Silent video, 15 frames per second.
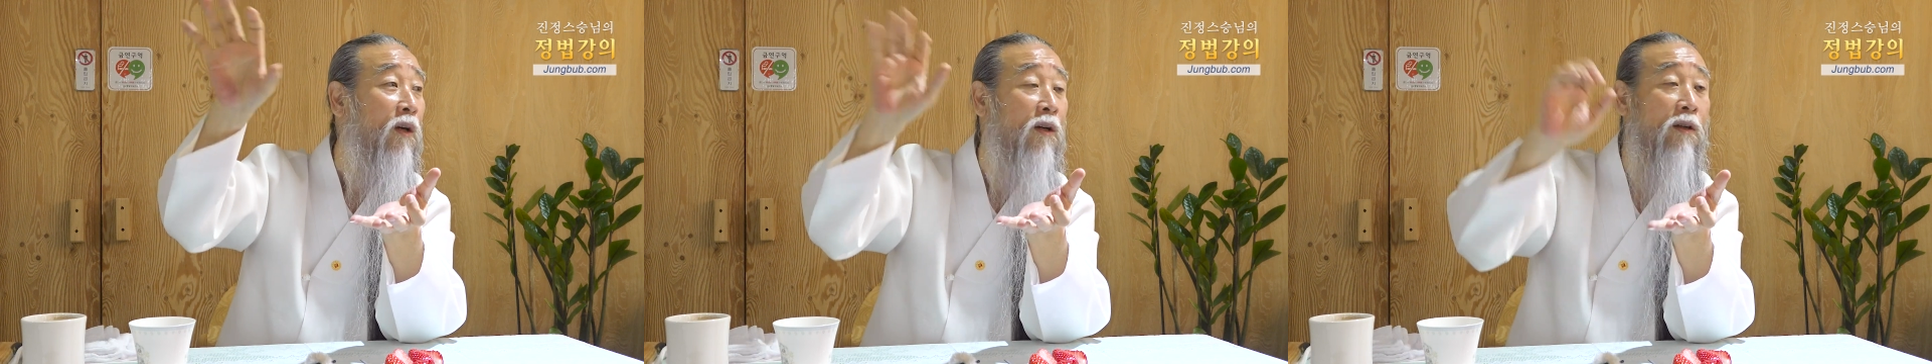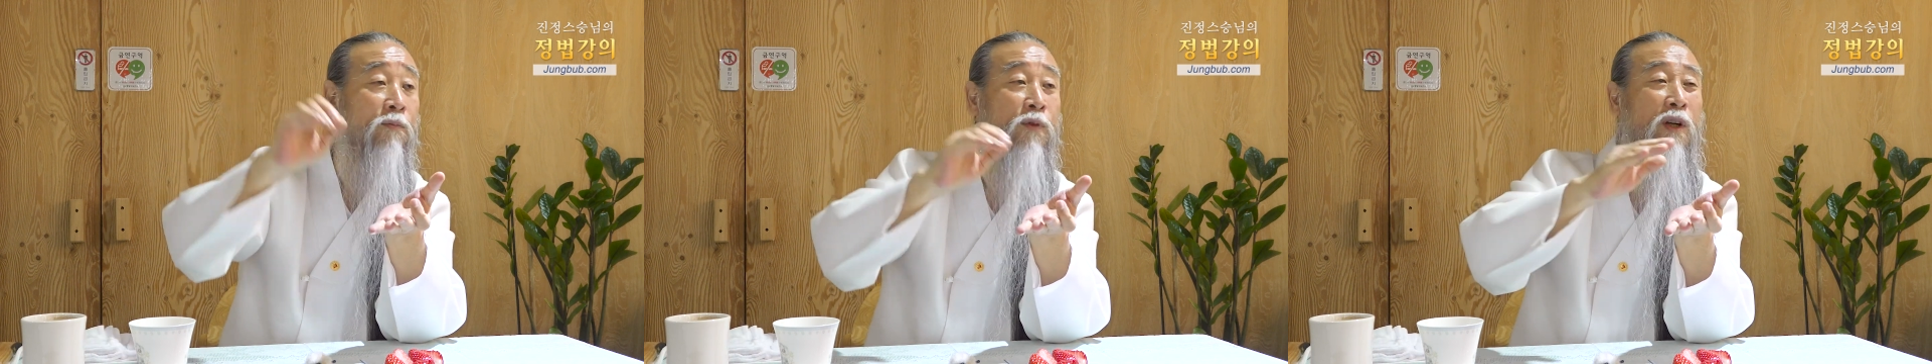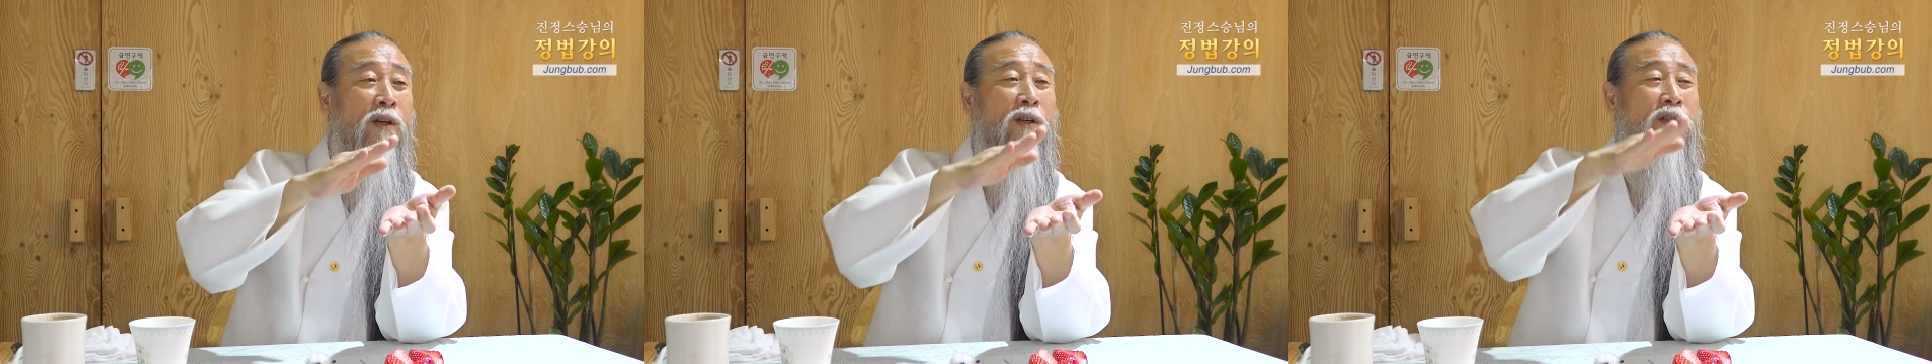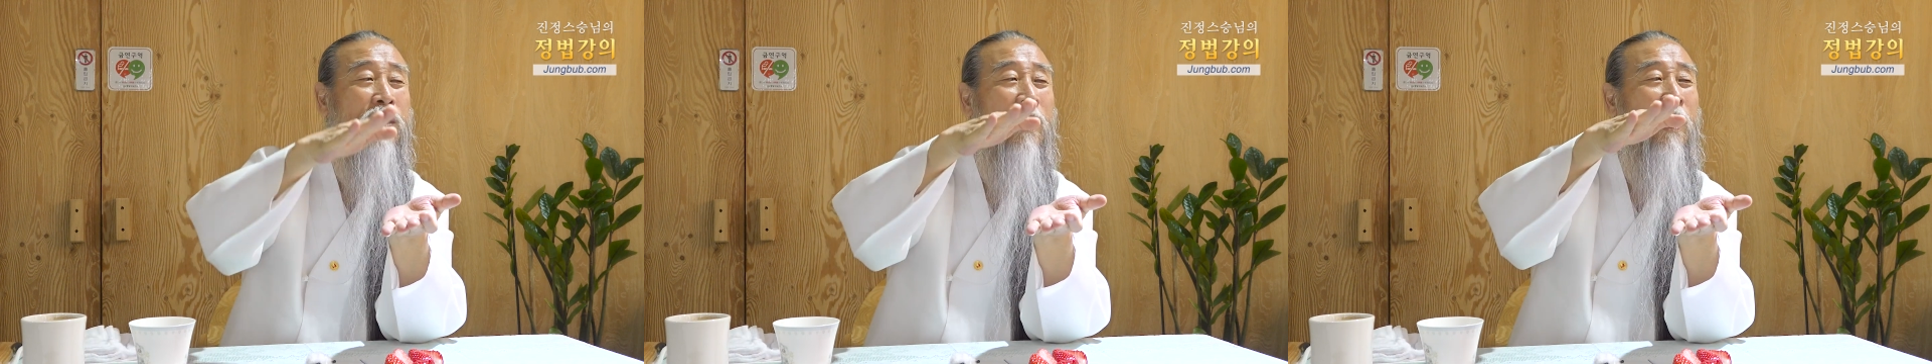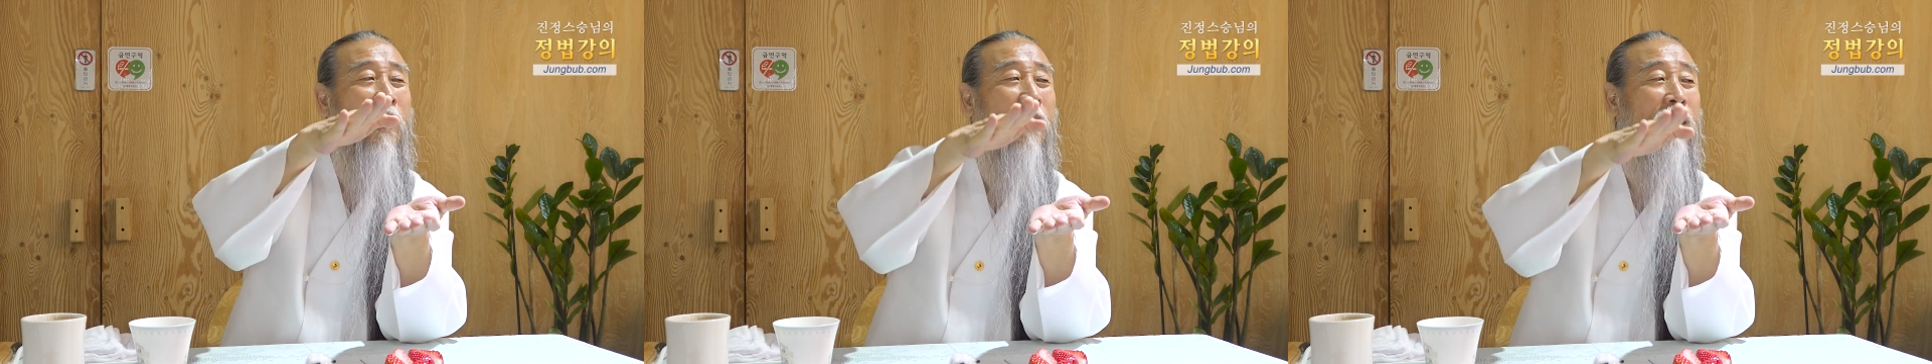그럼 너는
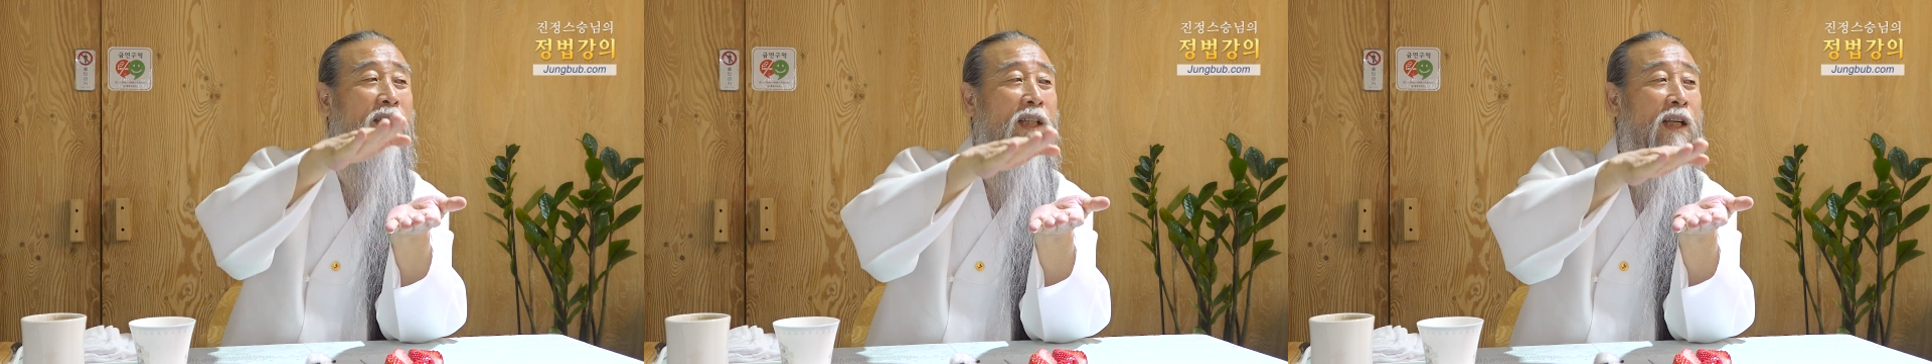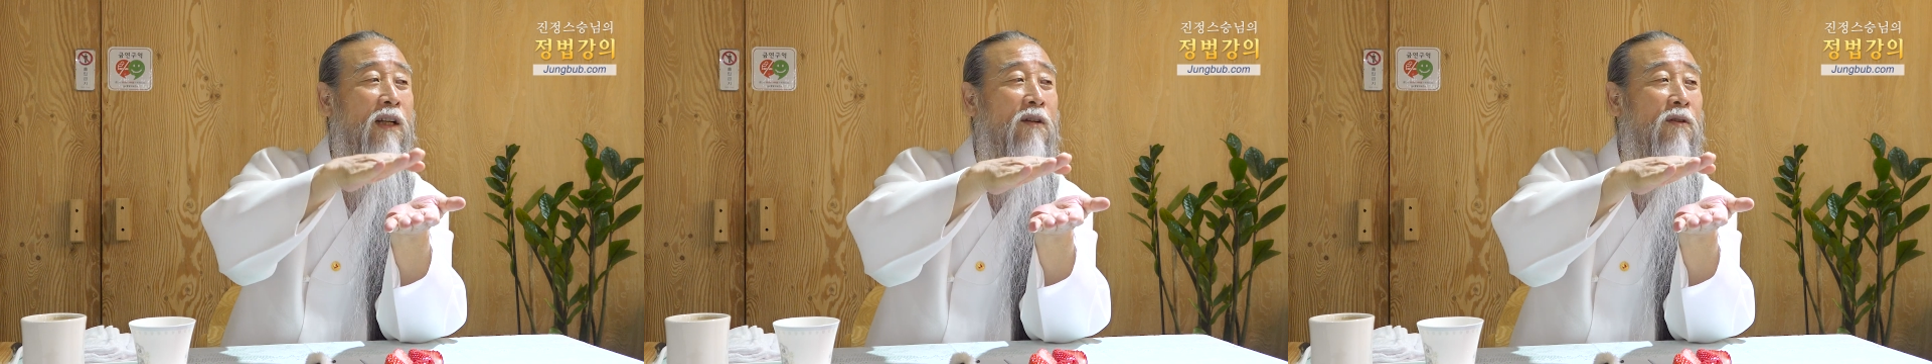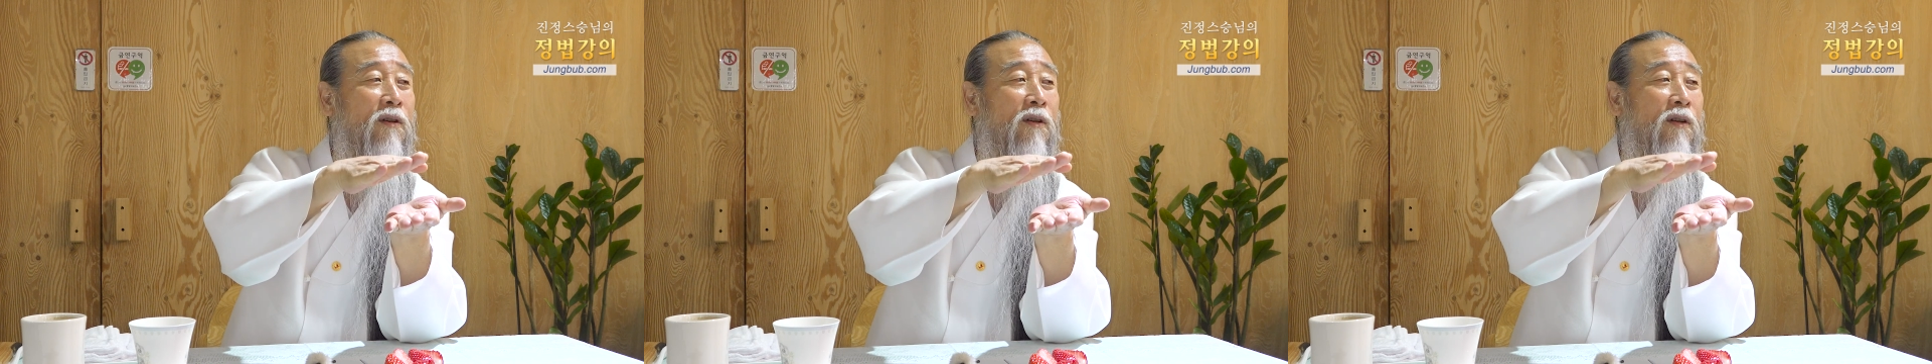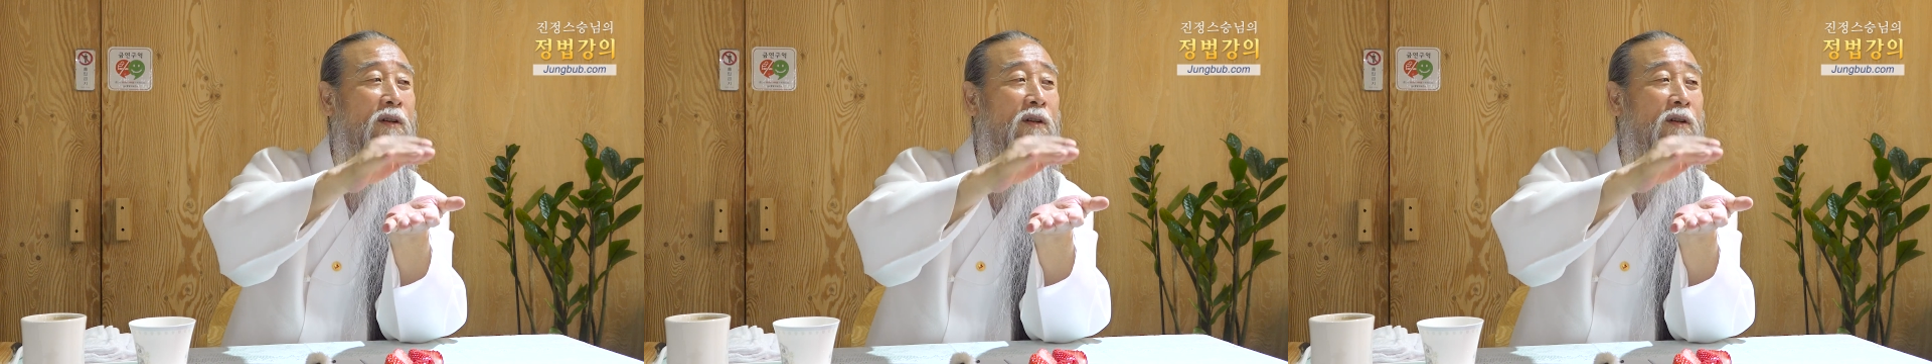절대로